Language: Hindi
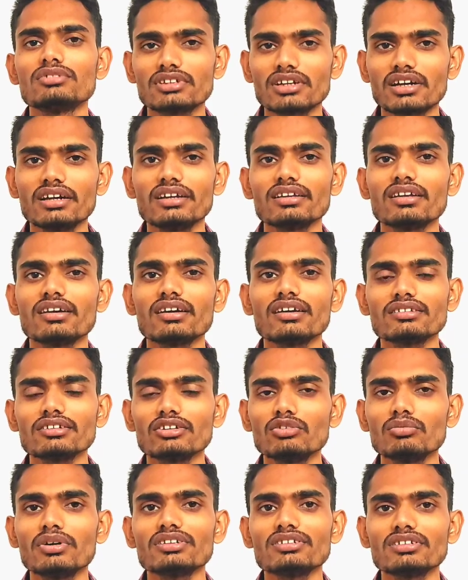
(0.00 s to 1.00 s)
ट्राई किया कि
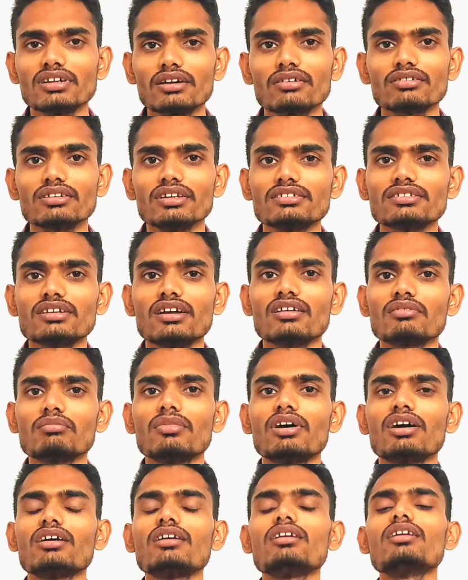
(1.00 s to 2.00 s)
चलो भाई स्टार्ट हो जाए स्टार्टअप
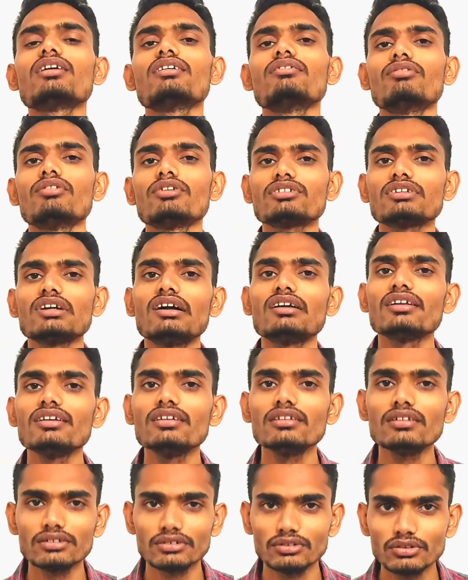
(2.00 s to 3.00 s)
मारा लेकिन वो स्टार्ट
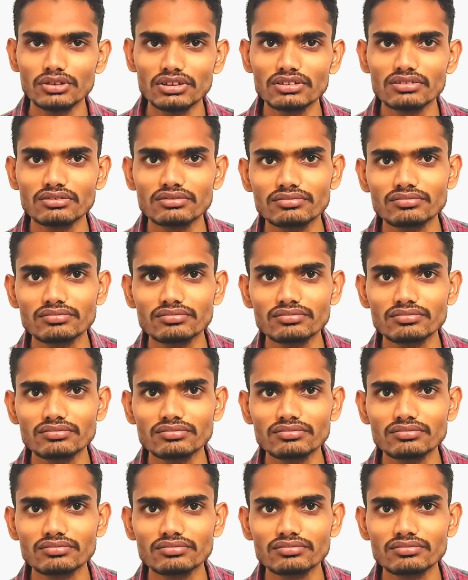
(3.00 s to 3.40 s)
ही नहीं हुई